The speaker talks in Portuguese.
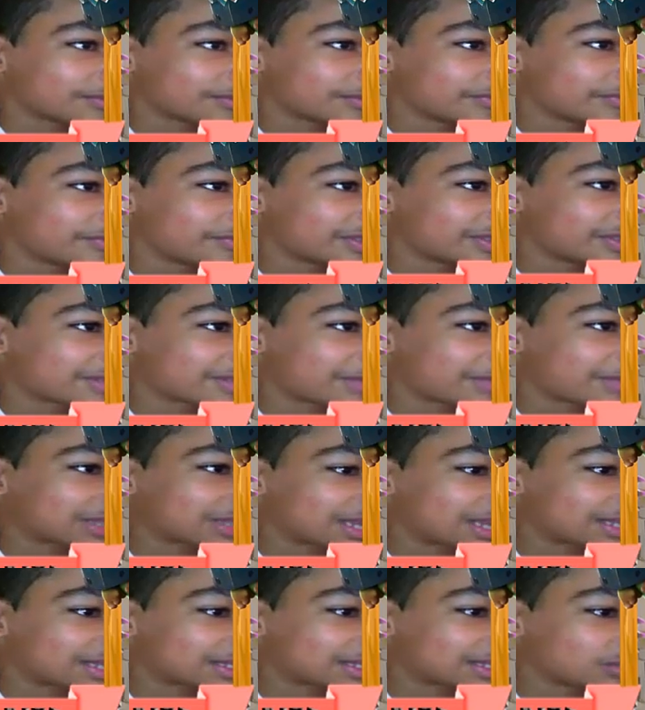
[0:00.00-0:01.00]
Vencer
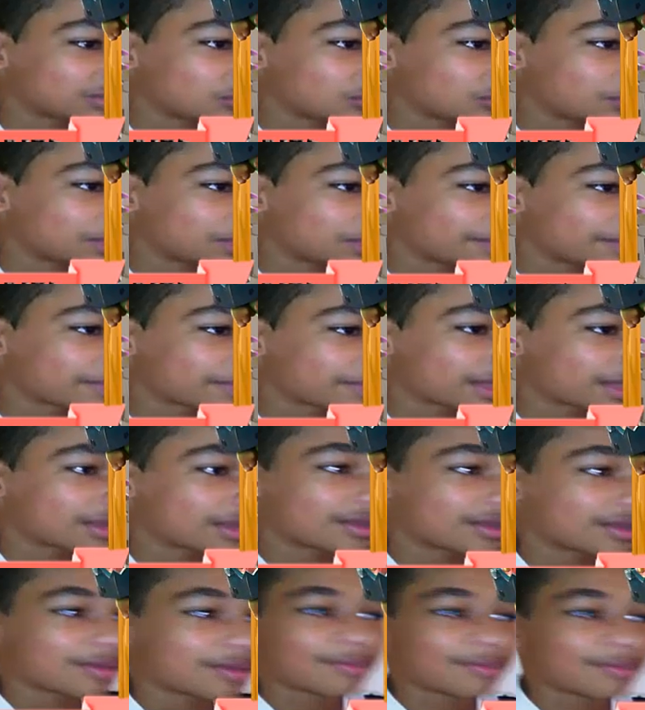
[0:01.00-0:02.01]
batalhas em dupla.
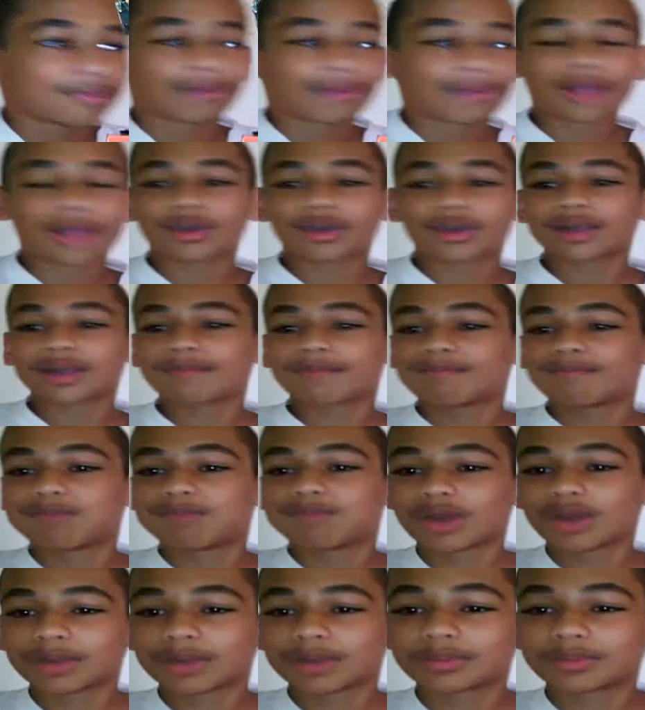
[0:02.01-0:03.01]
Agora,
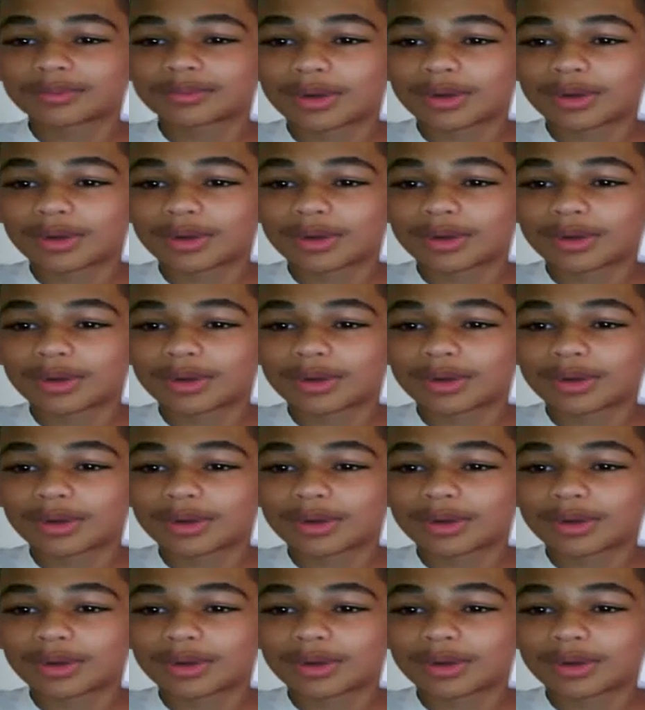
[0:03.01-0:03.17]
bora pro